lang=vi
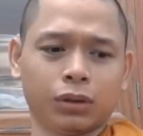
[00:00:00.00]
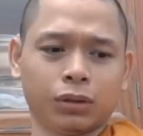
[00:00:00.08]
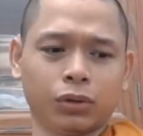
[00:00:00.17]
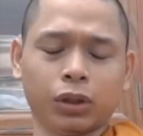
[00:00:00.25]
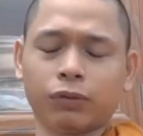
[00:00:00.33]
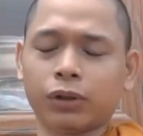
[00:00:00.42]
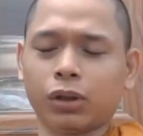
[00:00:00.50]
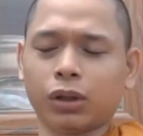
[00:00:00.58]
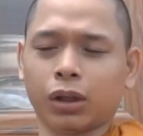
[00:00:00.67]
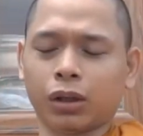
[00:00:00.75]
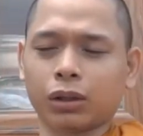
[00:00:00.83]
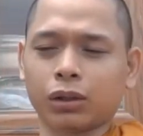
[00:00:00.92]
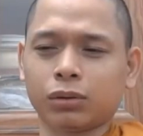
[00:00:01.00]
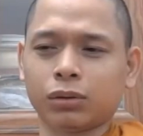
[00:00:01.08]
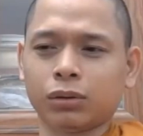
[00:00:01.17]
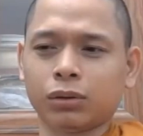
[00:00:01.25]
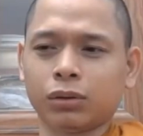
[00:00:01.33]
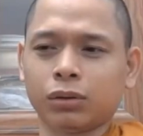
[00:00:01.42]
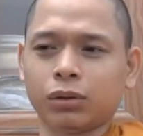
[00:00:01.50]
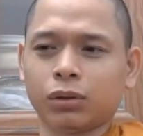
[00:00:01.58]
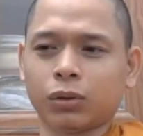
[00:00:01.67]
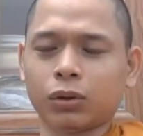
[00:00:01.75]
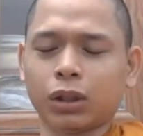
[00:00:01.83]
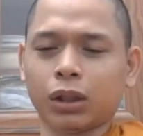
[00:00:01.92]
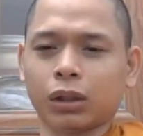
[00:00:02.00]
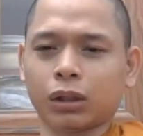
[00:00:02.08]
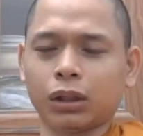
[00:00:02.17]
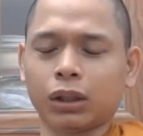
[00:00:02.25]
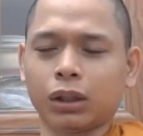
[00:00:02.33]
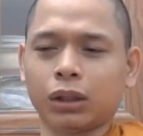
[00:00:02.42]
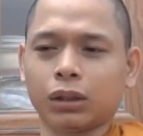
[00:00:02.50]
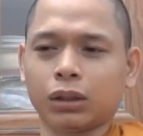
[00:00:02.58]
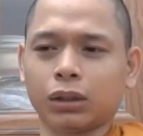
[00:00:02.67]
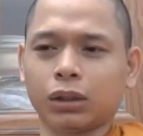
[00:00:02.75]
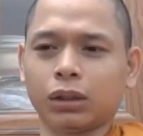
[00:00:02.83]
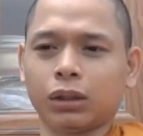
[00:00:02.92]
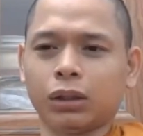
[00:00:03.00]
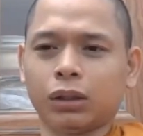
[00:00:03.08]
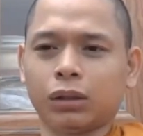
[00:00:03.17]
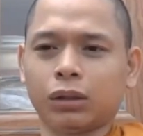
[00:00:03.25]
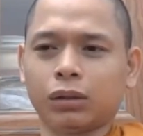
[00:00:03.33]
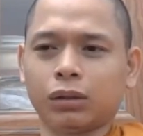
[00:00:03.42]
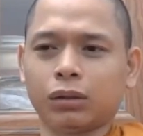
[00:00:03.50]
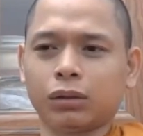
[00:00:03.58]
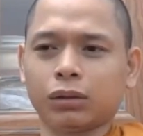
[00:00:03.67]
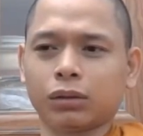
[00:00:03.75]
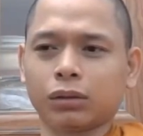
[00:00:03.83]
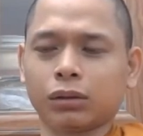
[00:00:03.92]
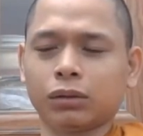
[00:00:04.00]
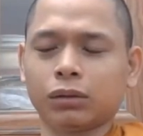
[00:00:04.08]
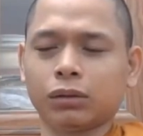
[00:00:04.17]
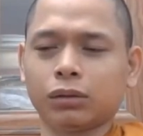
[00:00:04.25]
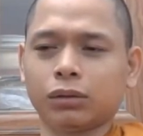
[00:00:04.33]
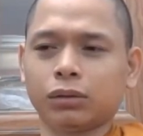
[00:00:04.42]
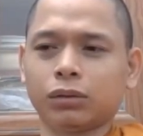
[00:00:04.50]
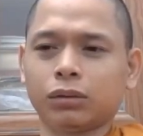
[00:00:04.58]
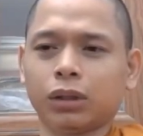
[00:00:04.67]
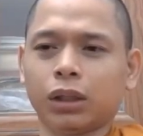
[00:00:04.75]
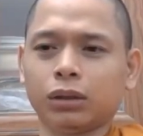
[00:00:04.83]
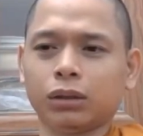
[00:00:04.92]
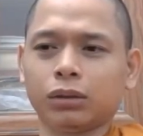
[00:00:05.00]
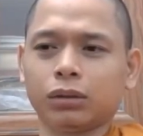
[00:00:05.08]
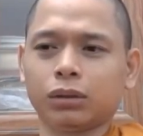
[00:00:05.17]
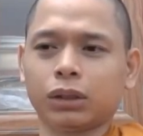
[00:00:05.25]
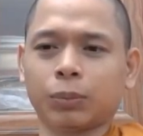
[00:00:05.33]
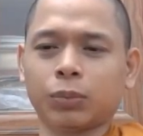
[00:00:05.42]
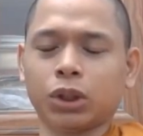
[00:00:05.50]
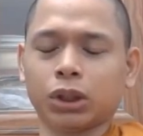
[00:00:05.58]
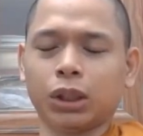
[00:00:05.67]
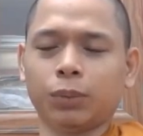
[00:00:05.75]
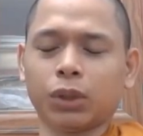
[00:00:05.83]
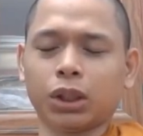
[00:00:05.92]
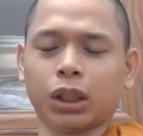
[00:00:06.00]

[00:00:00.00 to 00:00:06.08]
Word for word: chuyện không phải chuyện nhỏ đâu có nhờ cái gì thì đến gặp trực tiếp mà